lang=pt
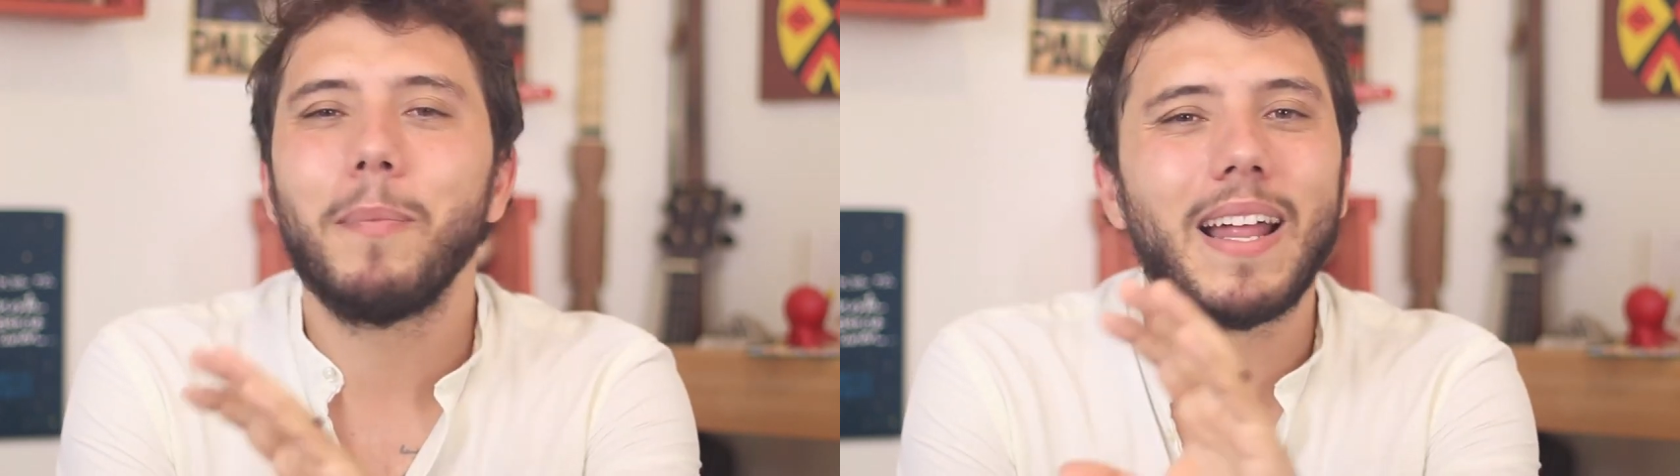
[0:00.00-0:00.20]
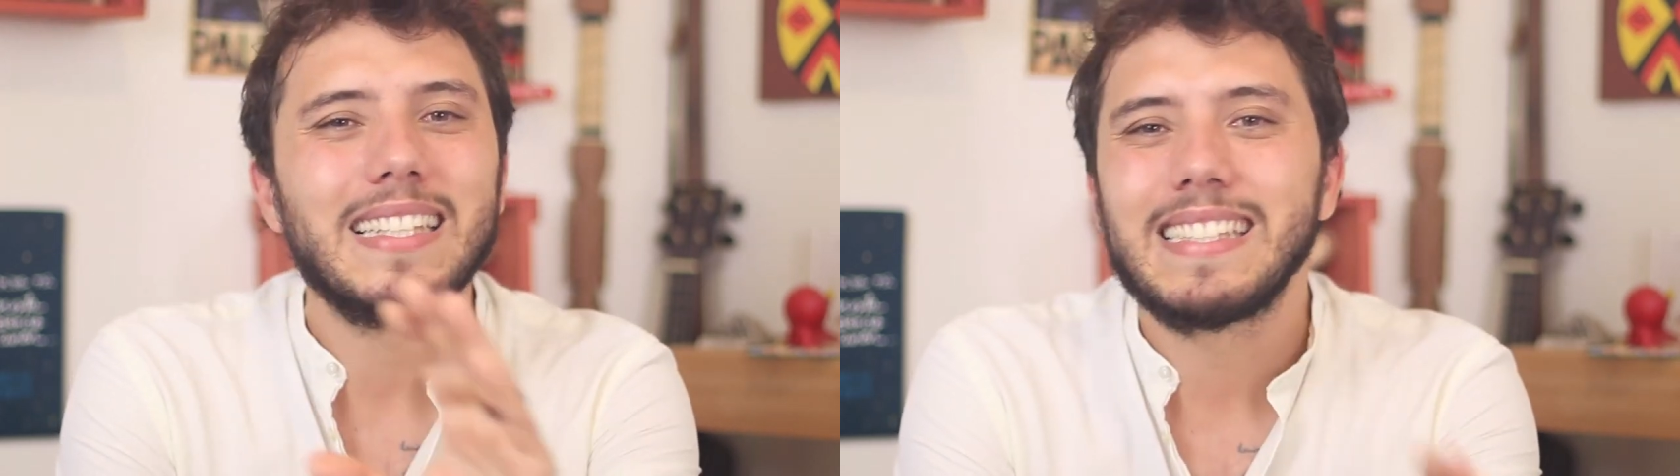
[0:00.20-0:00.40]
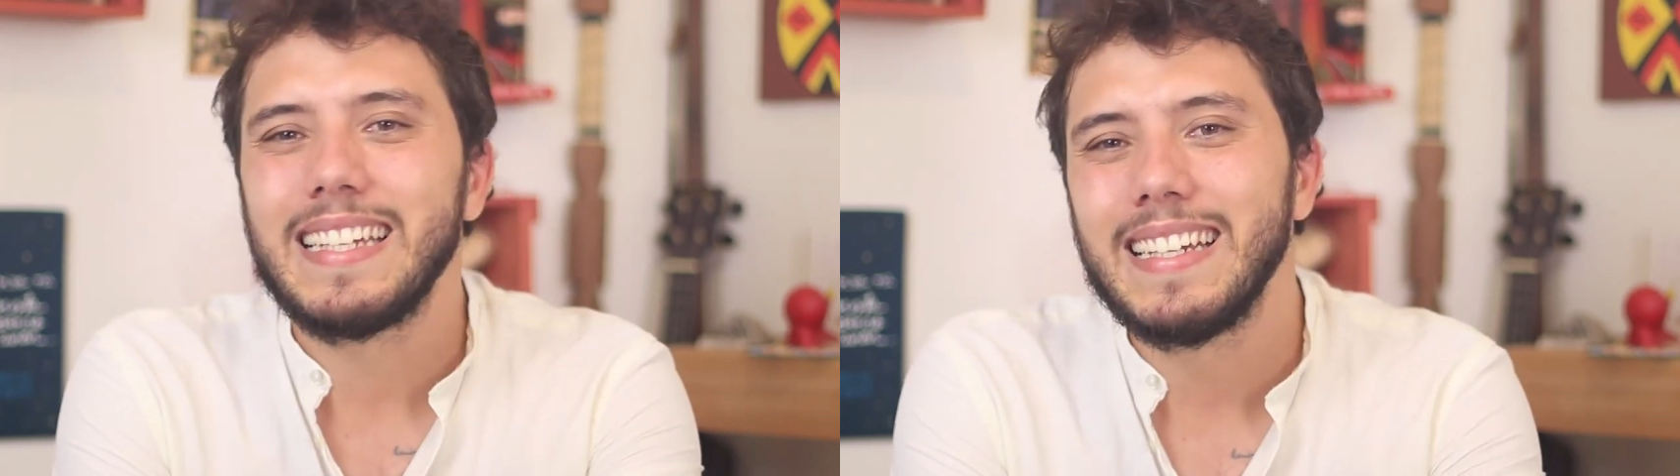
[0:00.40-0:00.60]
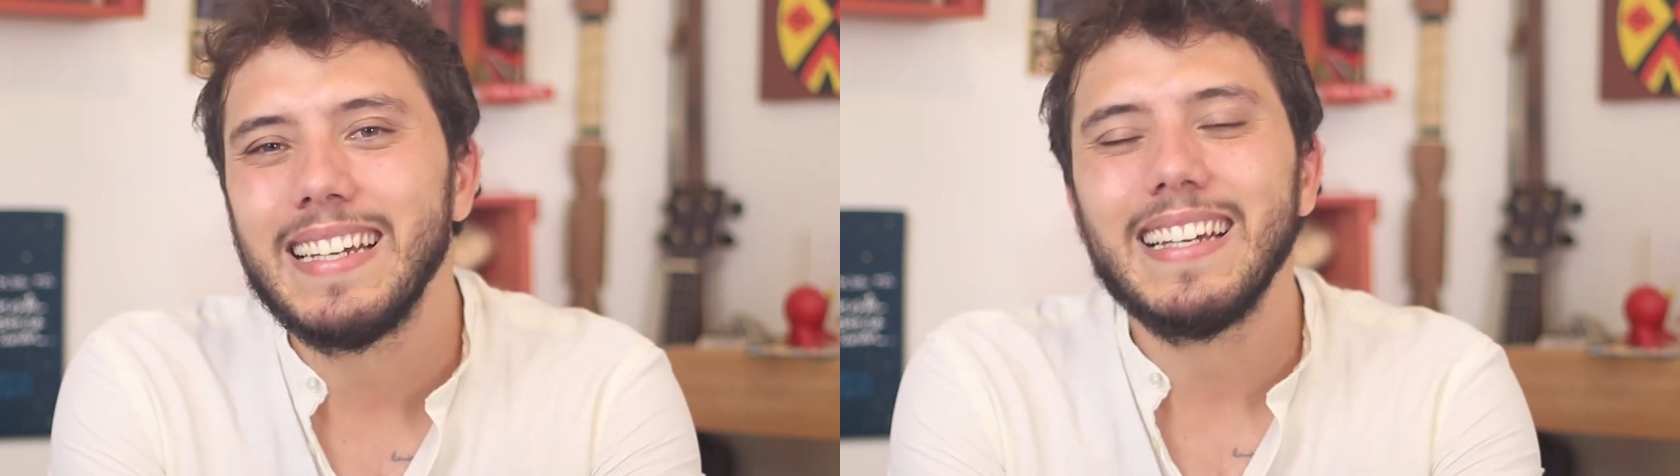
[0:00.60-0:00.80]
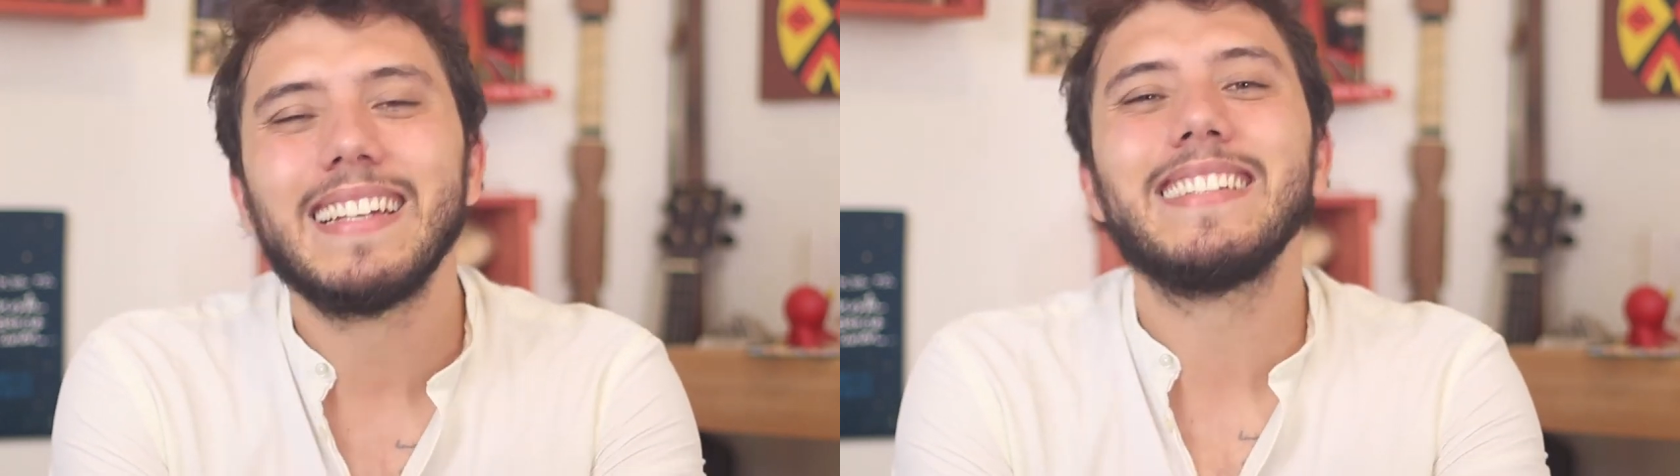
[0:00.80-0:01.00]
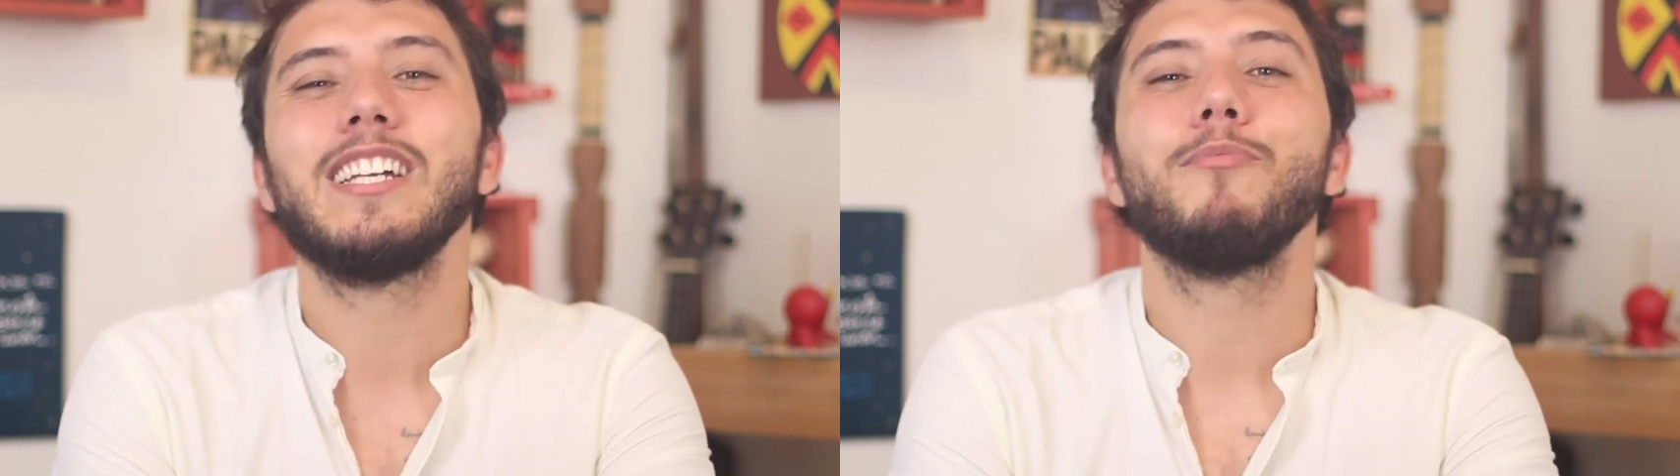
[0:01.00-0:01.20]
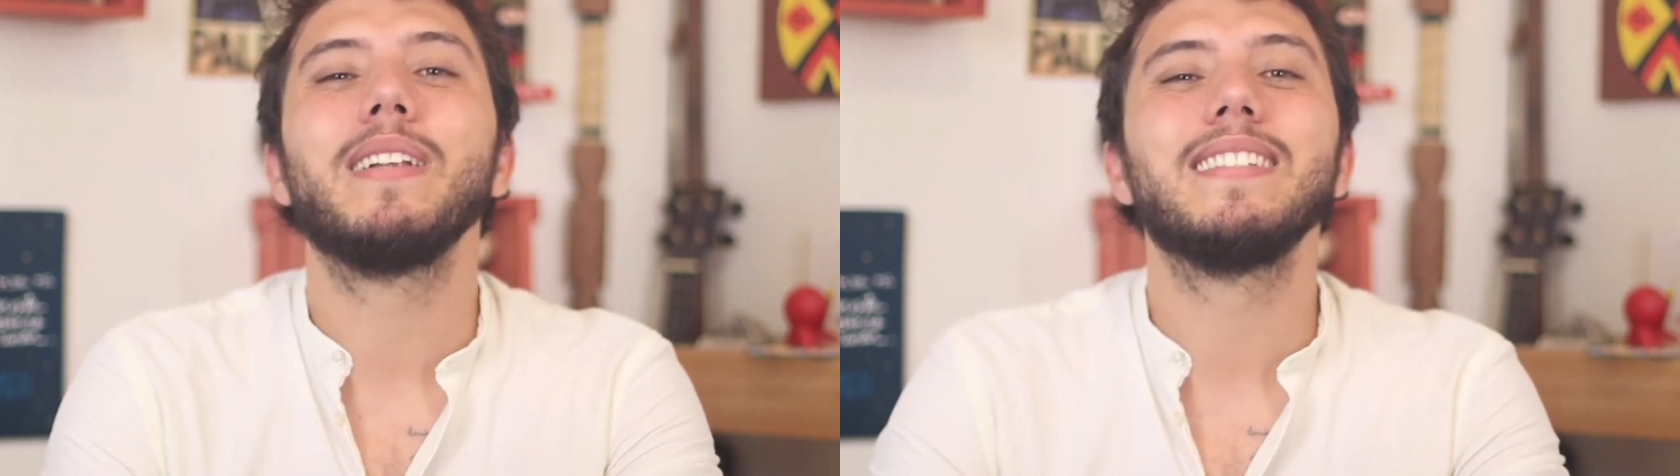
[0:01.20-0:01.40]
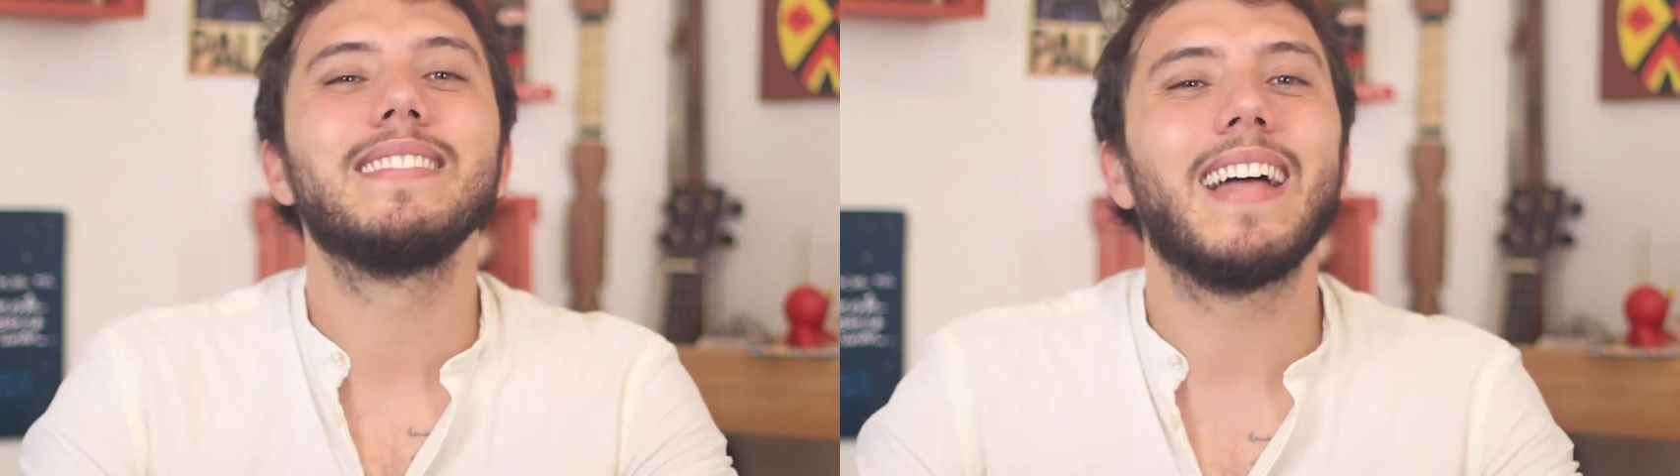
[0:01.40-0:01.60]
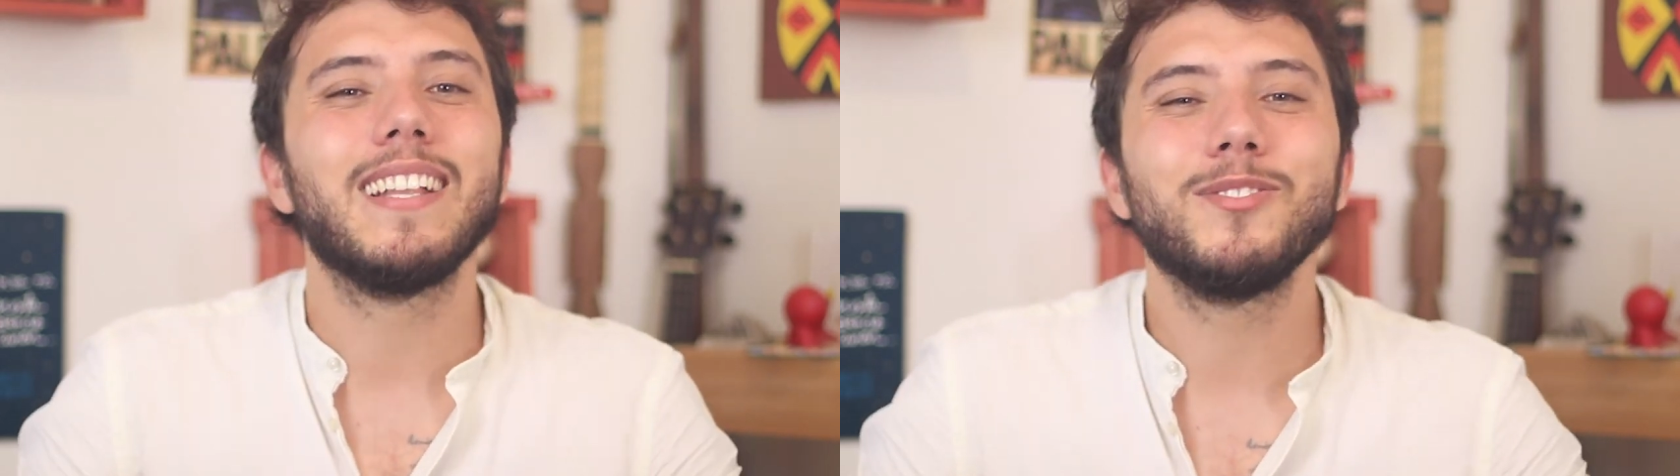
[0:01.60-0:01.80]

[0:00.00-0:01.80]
prazer em te apresentar